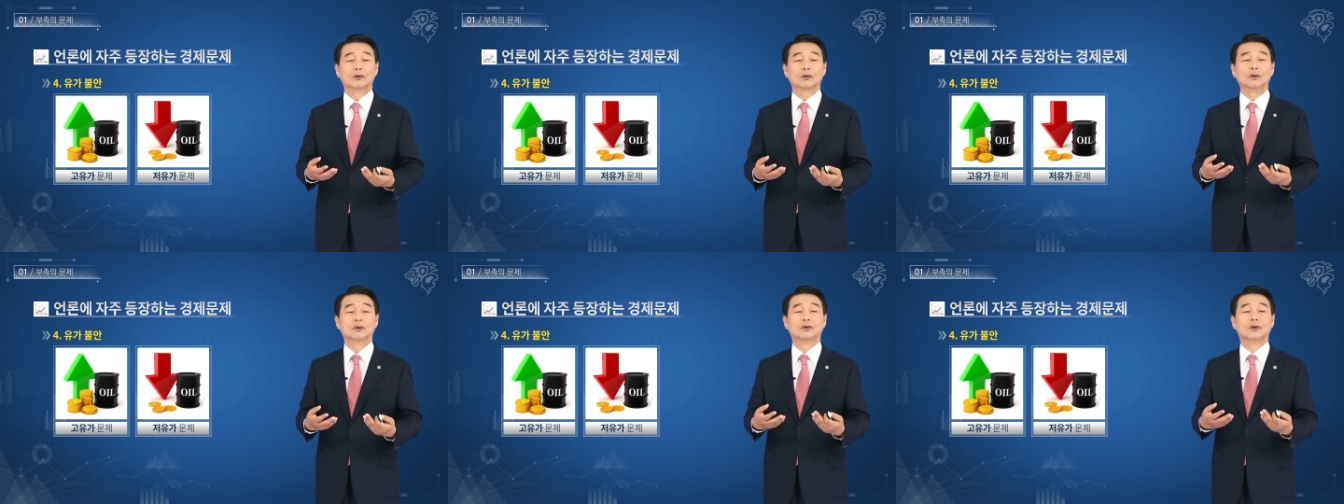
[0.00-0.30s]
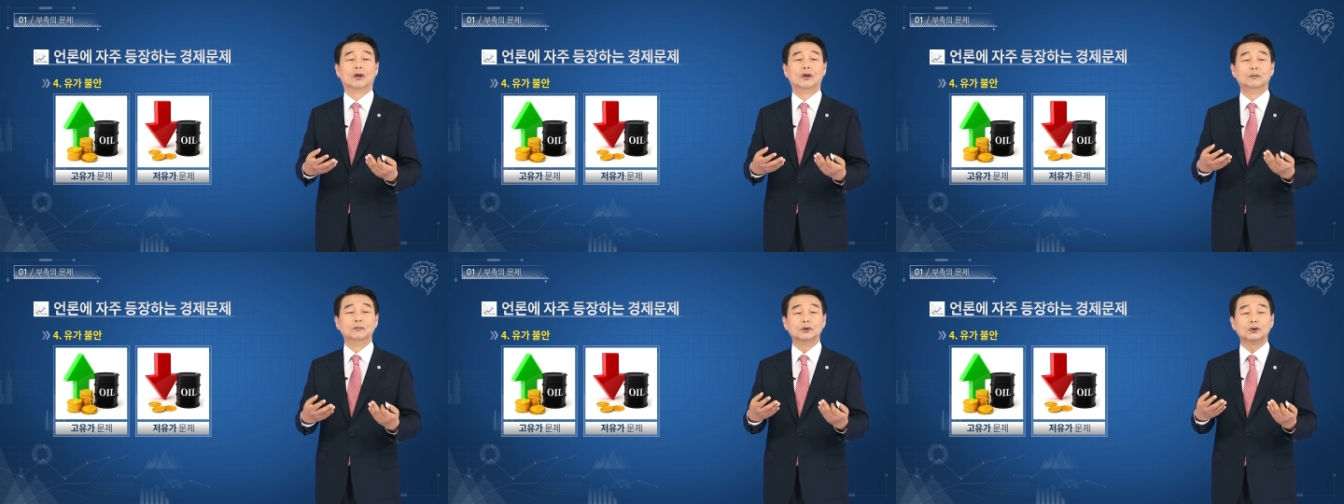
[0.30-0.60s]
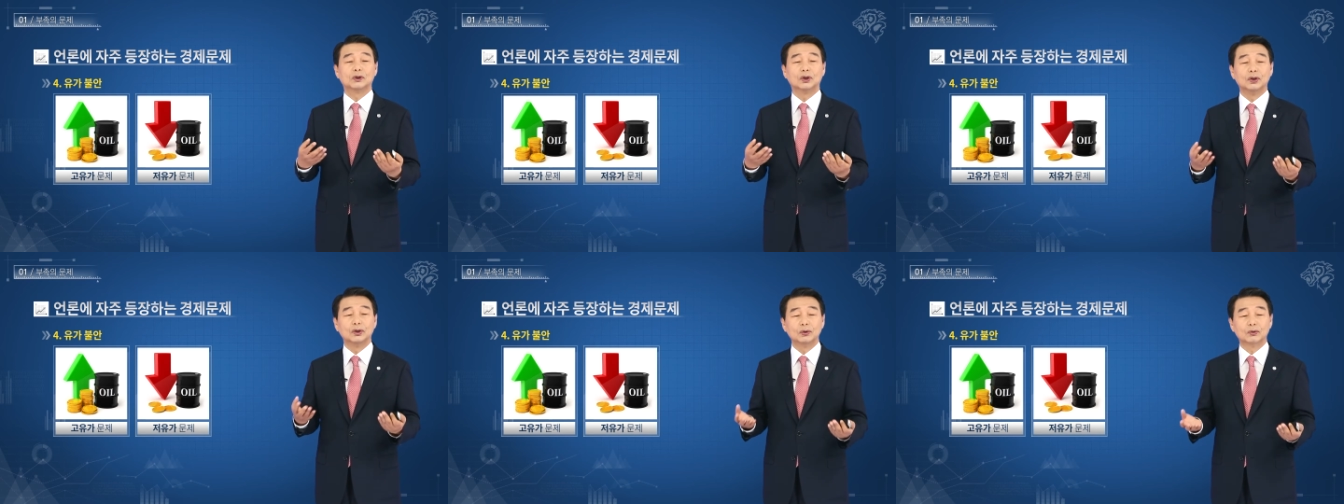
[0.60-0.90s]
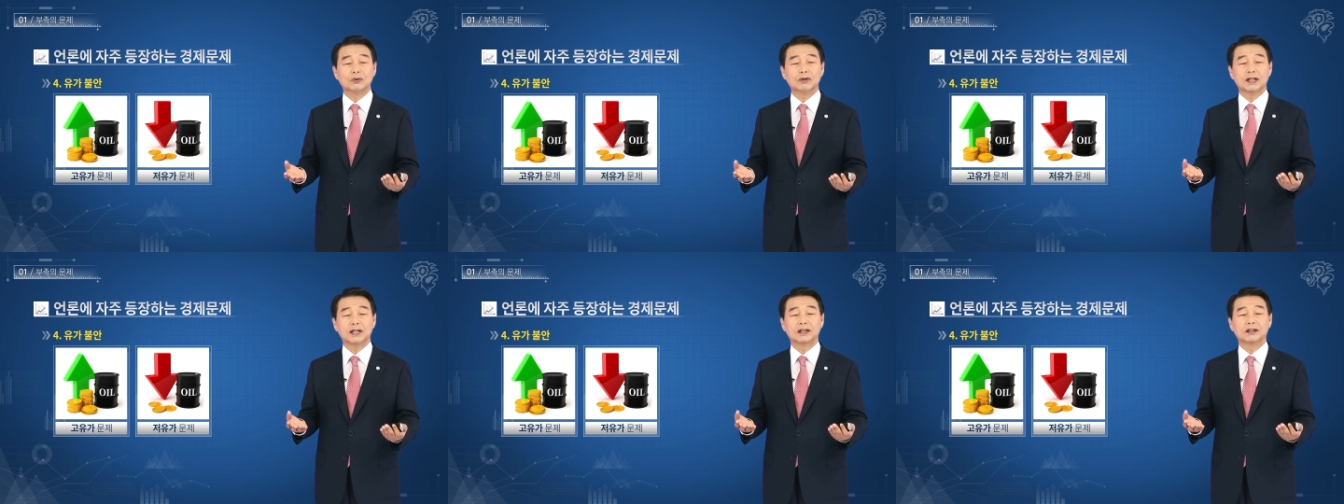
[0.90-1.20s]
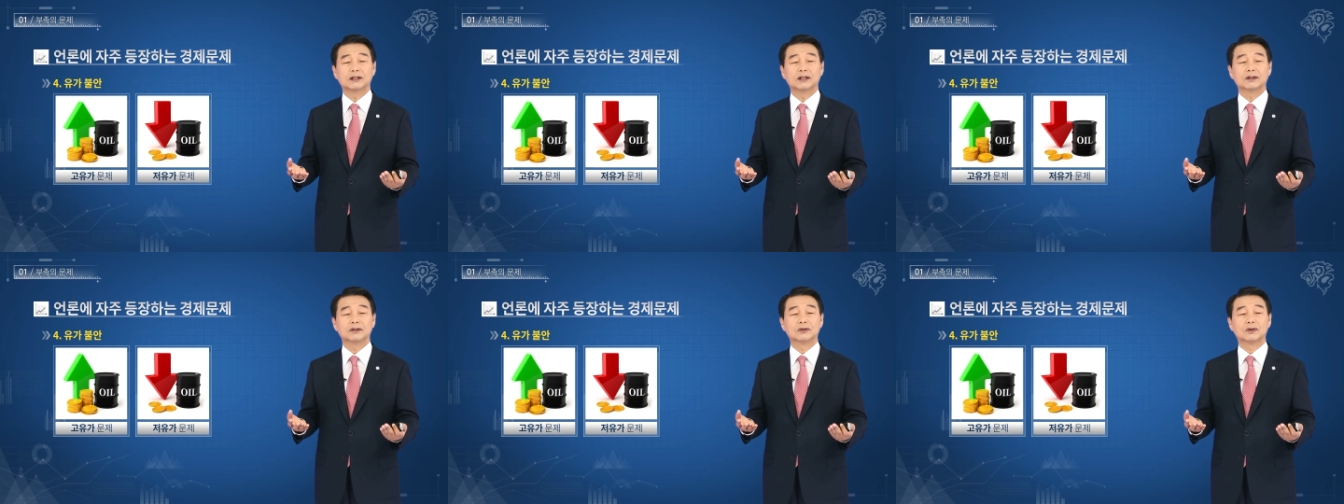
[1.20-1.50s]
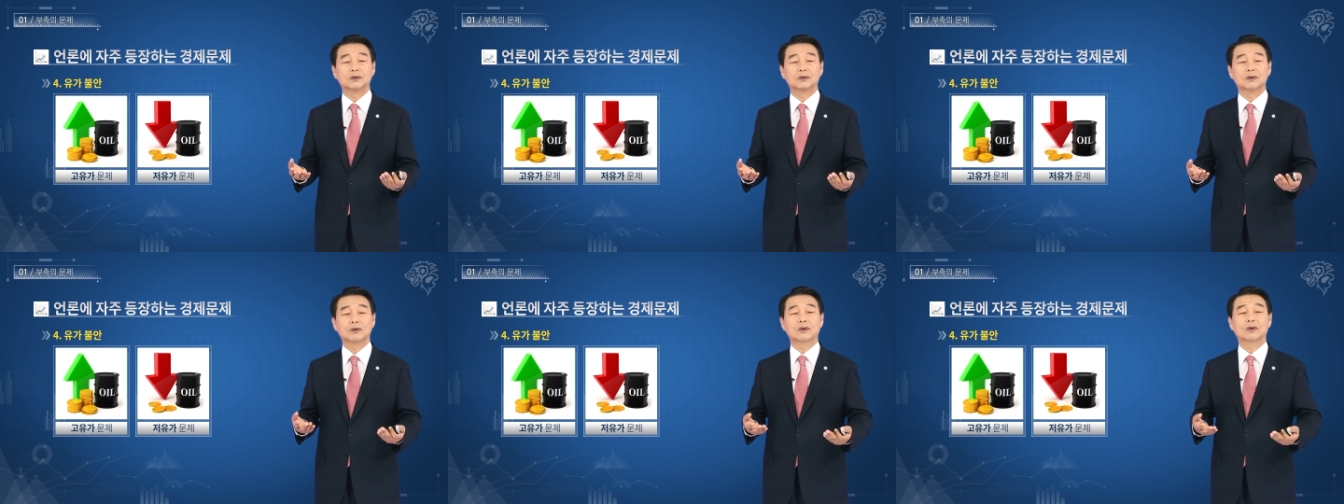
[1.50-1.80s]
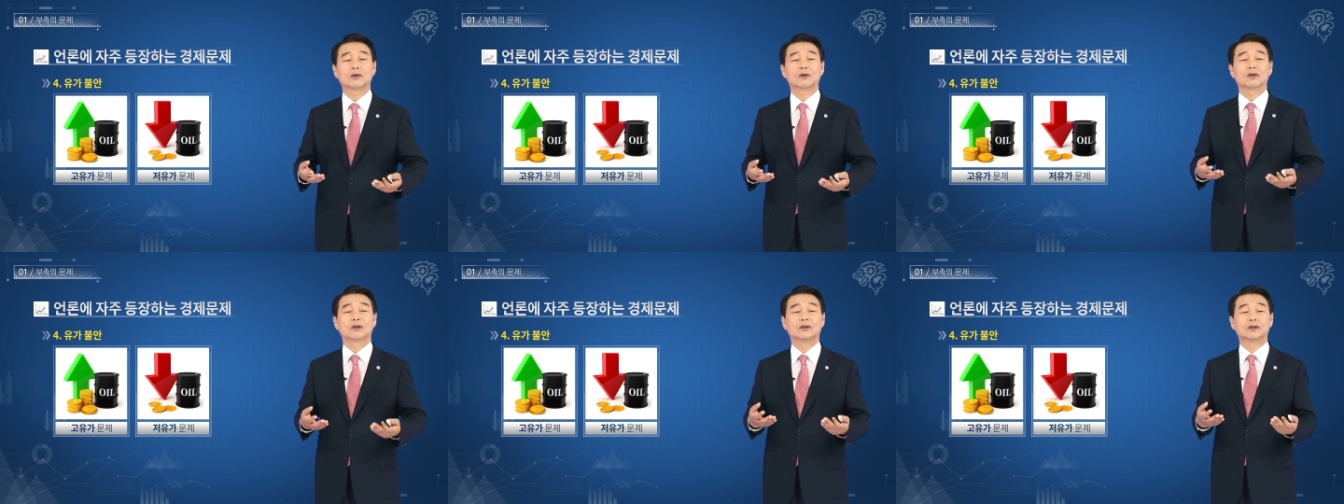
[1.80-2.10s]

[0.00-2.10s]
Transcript: 또 너무 저유가에 대해서도